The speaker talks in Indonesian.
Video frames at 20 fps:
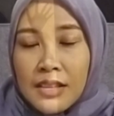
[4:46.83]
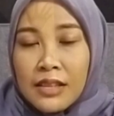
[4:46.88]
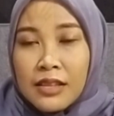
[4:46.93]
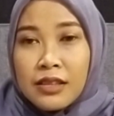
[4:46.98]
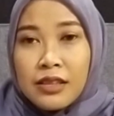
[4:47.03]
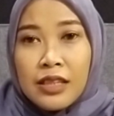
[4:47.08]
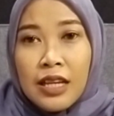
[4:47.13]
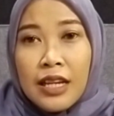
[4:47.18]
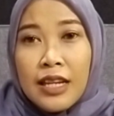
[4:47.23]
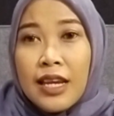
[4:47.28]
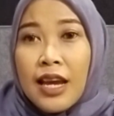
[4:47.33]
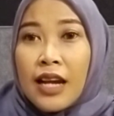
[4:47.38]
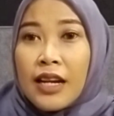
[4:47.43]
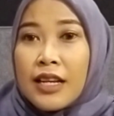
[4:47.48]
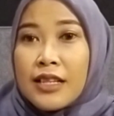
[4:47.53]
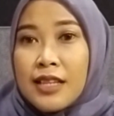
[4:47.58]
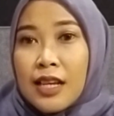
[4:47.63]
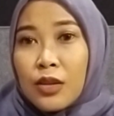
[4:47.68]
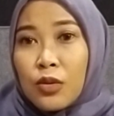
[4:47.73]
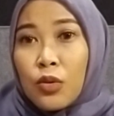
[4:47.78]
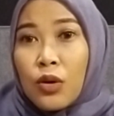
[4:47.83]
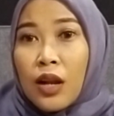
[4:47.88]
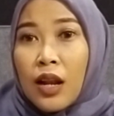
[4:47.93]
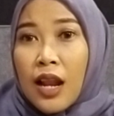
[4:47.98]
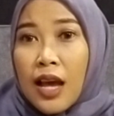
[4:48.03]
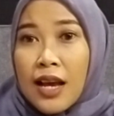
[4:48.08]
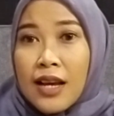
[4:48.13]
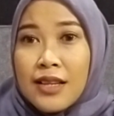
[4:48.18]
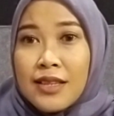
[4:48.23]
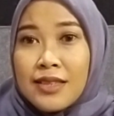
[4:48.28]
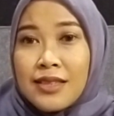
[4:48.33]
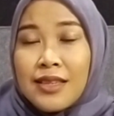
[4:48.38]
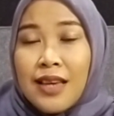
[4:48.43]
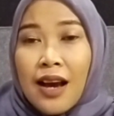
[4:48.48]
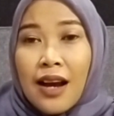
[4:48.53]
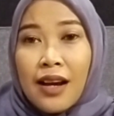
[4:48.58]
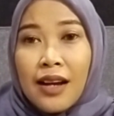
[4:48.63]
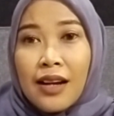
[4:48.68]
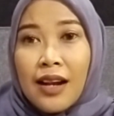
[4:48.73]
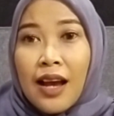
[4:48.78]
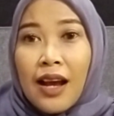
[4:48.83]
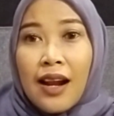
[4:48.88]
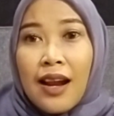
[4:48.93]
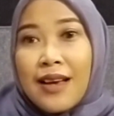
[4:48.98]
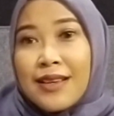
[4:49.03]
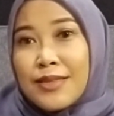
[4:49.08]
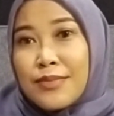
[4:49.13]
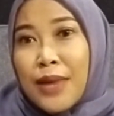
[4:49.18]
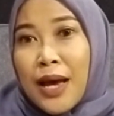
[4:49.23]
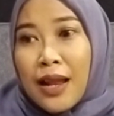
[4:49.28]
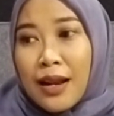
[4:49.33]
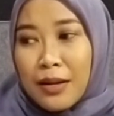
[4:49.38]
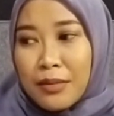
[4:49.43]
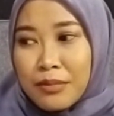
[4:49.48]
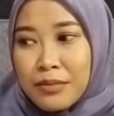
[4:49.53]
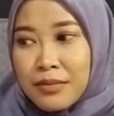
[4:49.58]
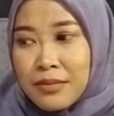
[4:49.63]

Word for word: Jadi ada satu kelas yang kena kelas malam